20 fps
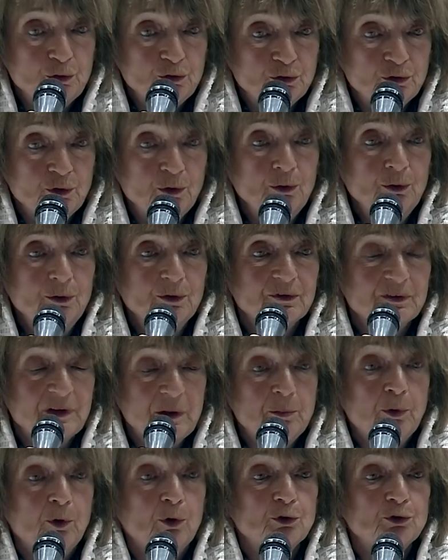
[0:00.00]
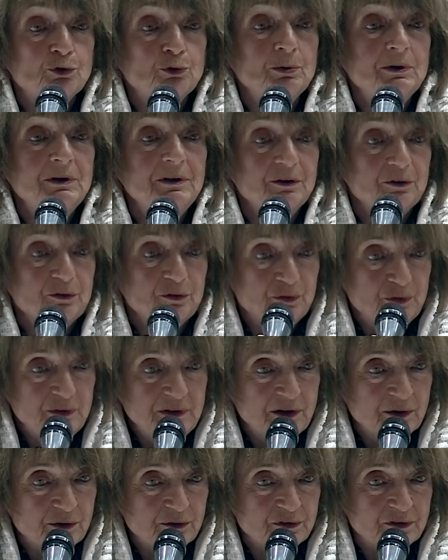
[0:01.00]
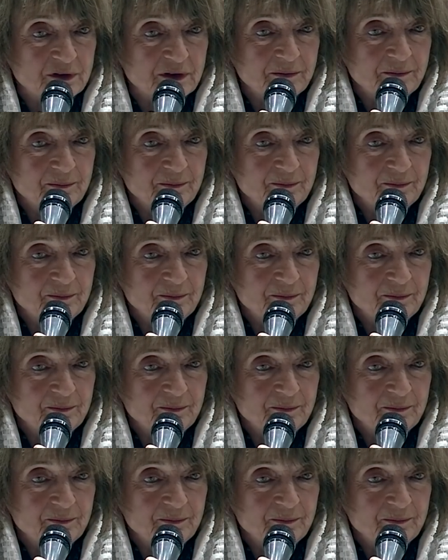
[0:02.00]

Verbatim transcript: sont des produits financiers.